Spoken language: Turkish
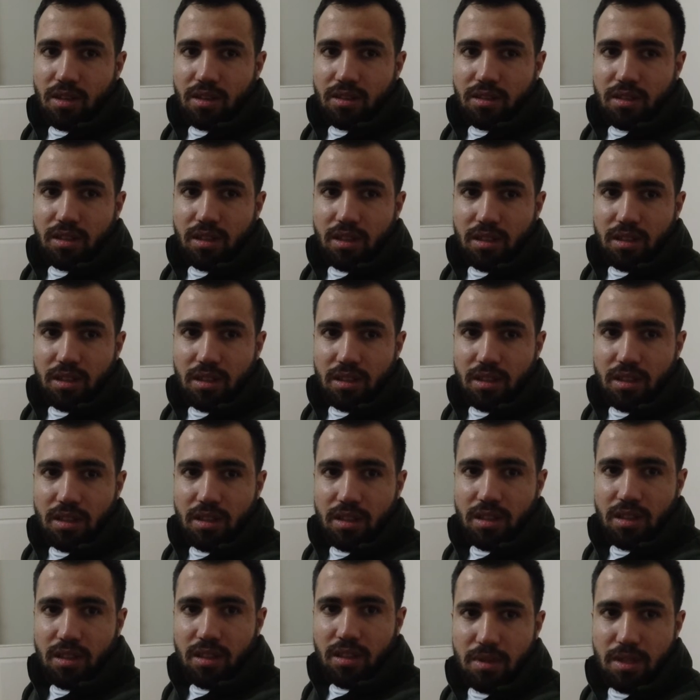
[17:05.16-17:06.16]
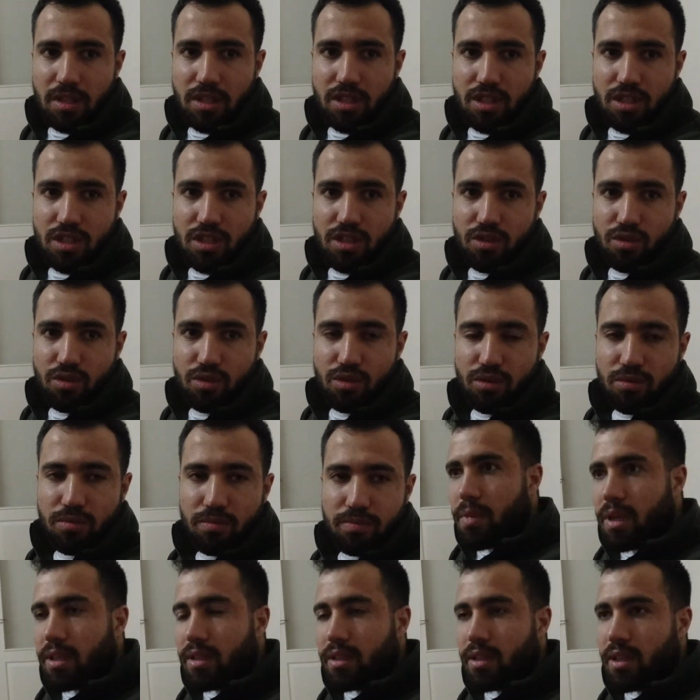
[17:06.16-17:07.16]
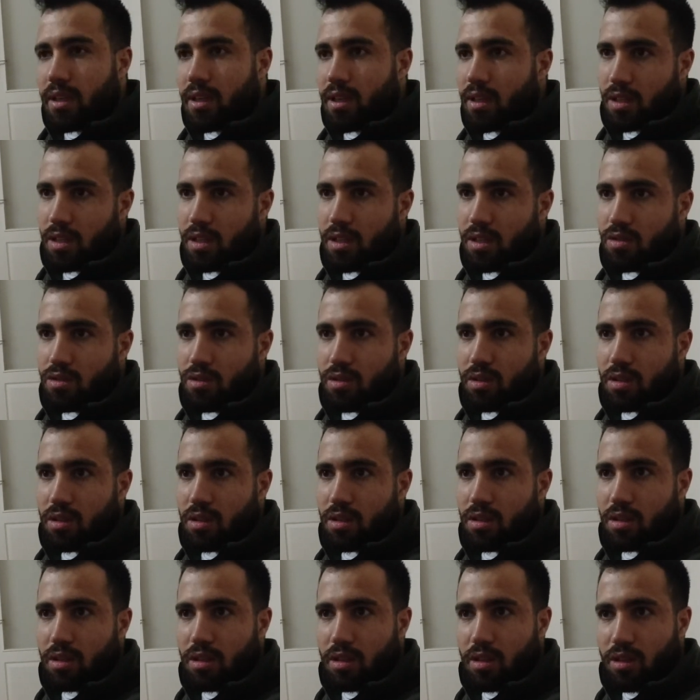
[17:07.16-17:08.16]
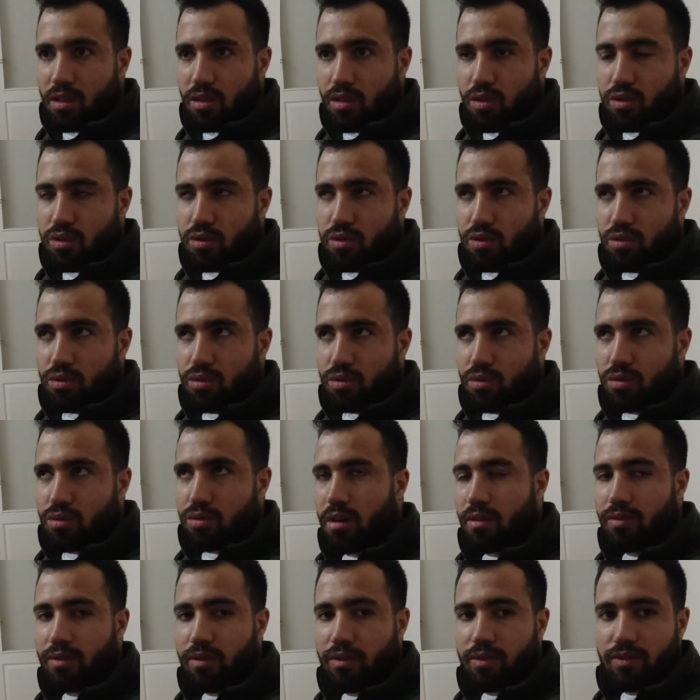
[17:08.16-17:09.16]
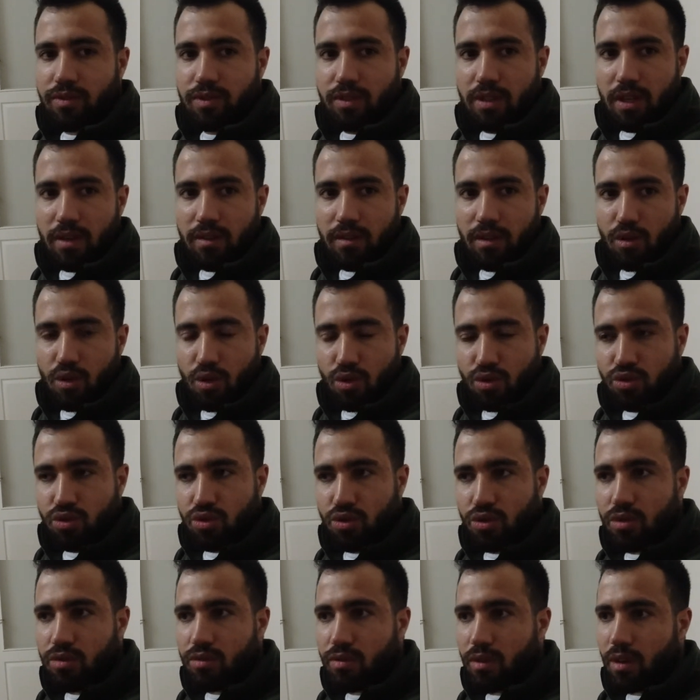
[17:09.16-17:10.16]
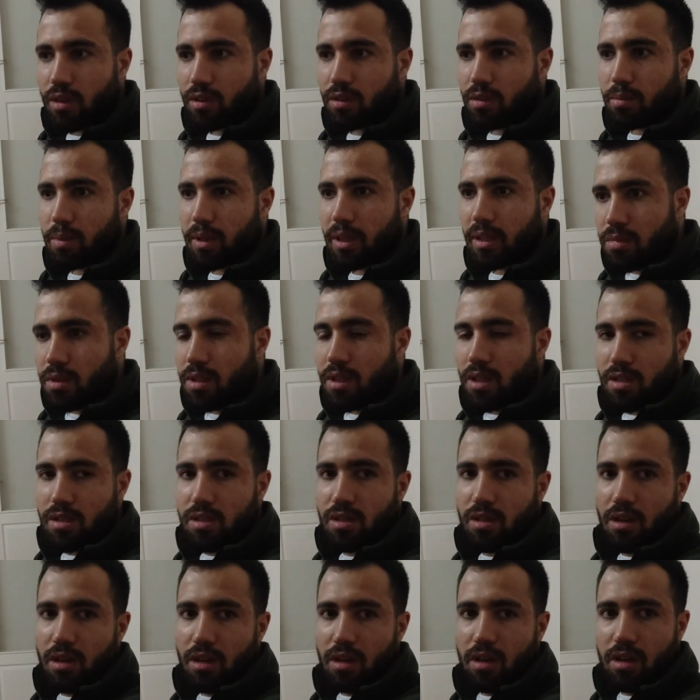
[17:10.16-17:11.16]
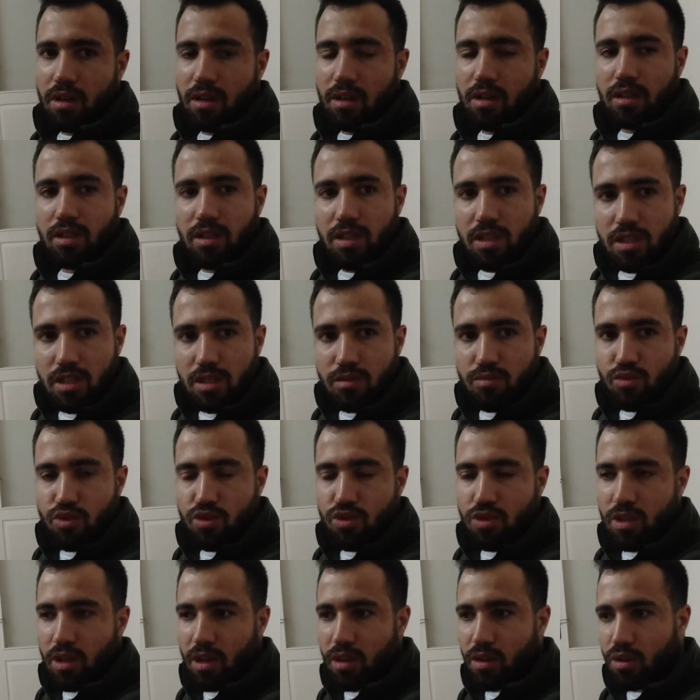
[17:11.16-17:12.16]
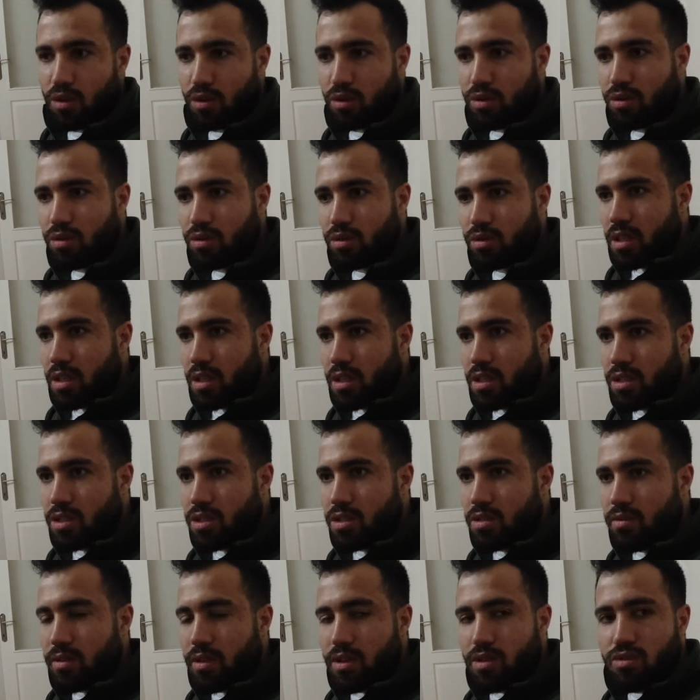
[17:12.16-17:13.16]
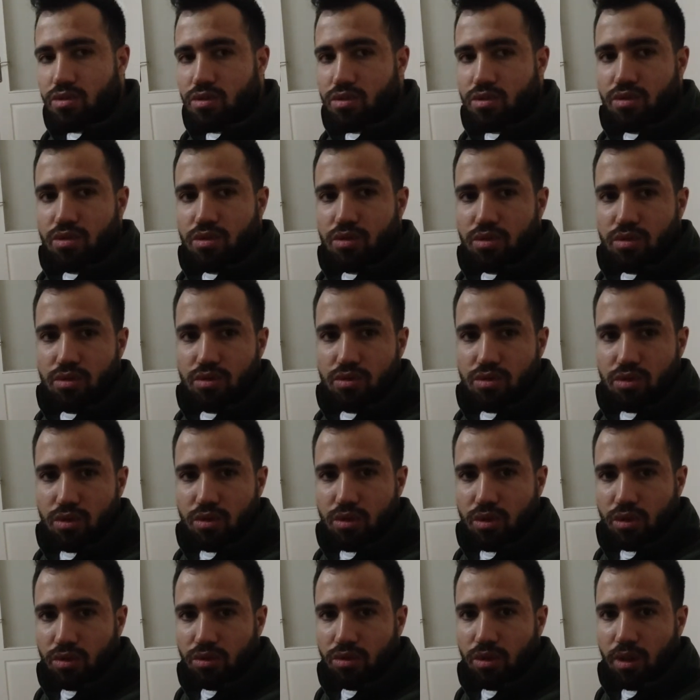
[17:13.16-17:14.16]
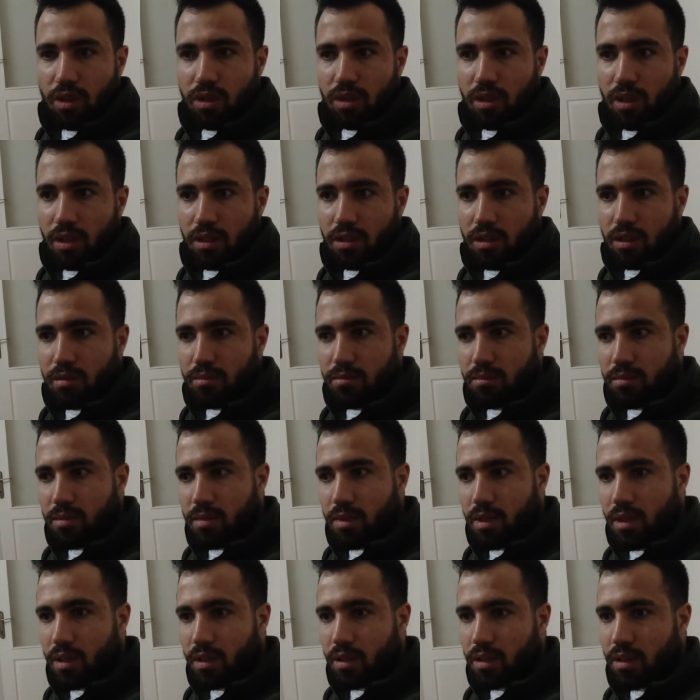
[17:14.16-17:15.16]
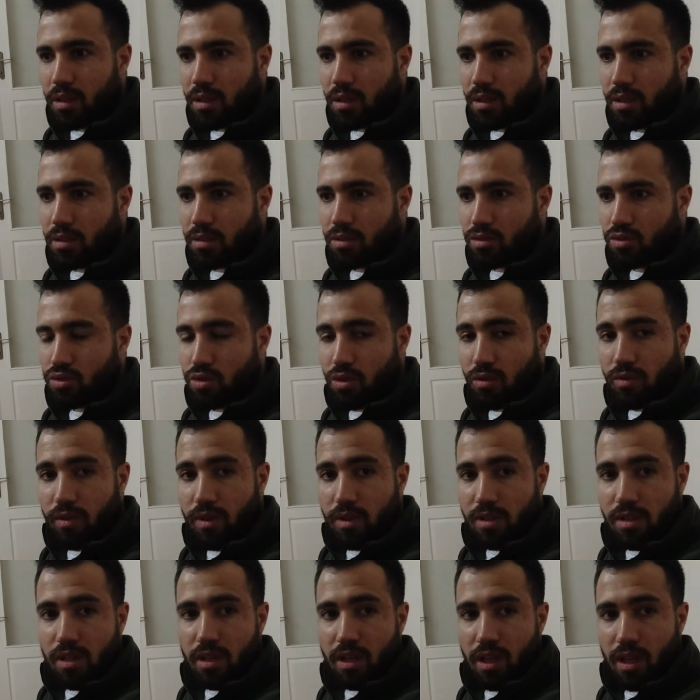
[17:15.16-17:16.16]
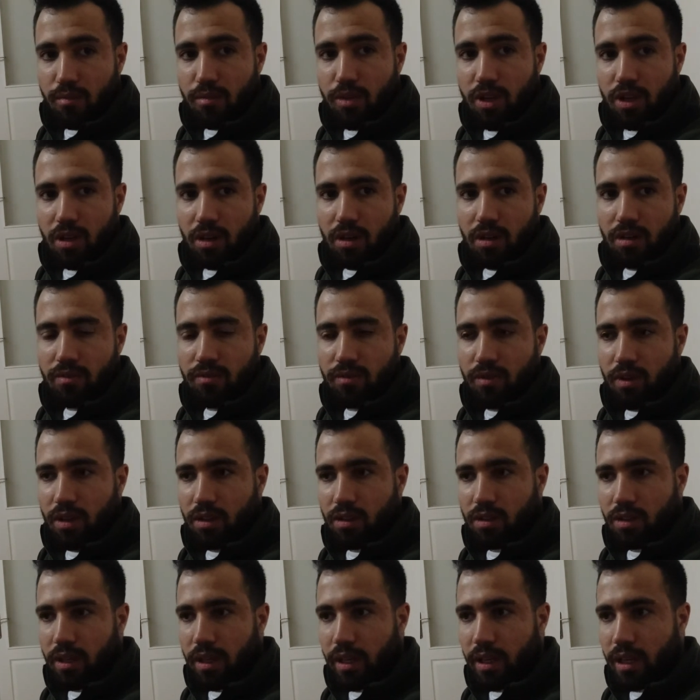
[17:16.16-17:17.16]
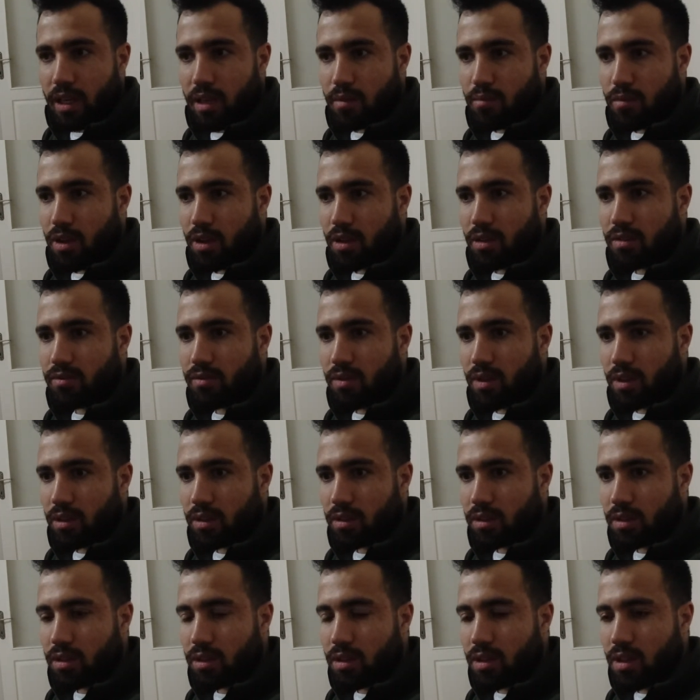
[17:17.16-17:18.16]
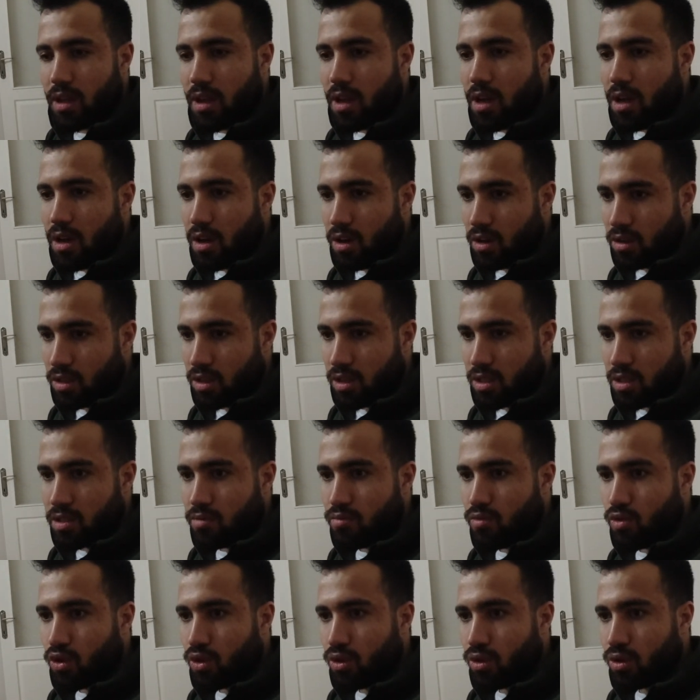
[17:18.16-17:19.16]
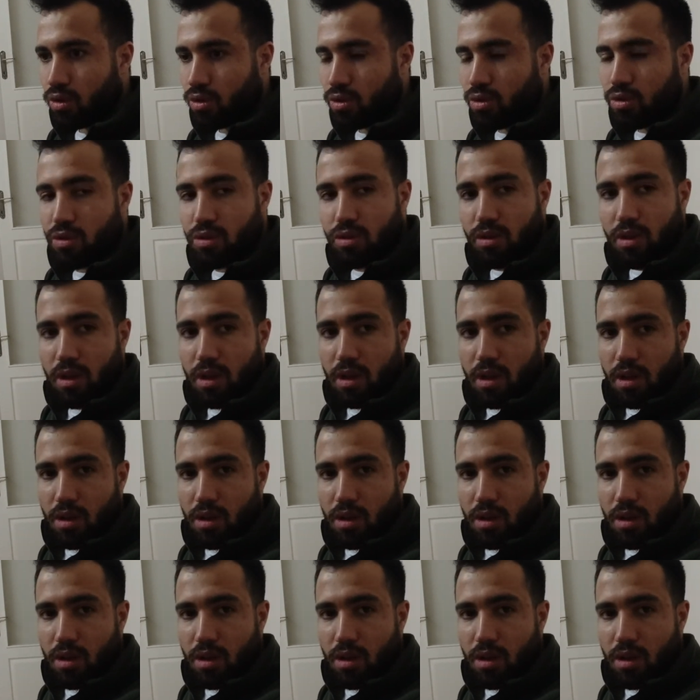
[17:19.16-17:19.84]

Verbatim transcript: karantinadaki beşinci günüm. Ben de ilk İlk gün hafif şey öksürük vardı. Biraz da ara ara ateşim yükseliyordu. İkinci ve üçüncü günü çok kötü atlattım. Hani çok fazla kemik ağrım vardı, eklem ağrım vardı. Ateşim oluyordu.